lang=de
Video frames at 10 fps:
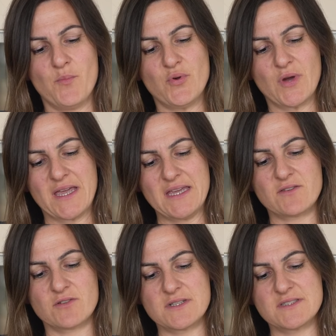Püree
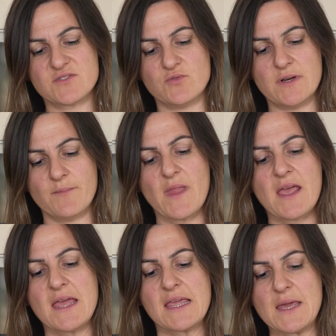da dazu.
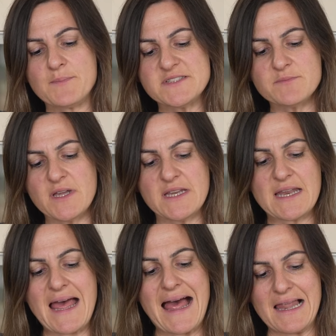Gebt mal
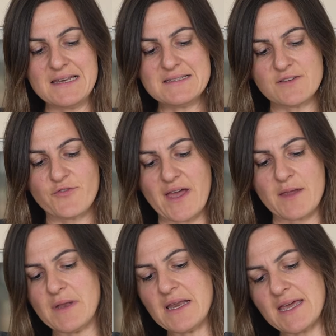nicht alles auf
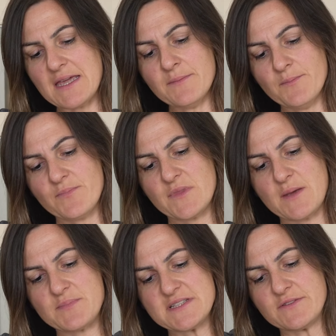einmal rein,
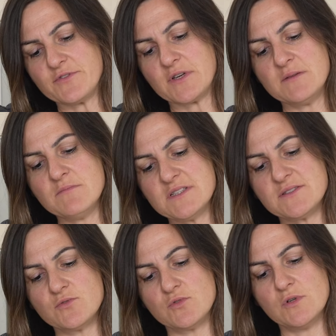gebt es einfach immer
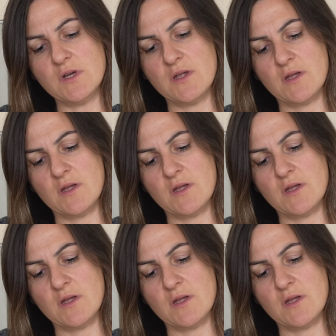so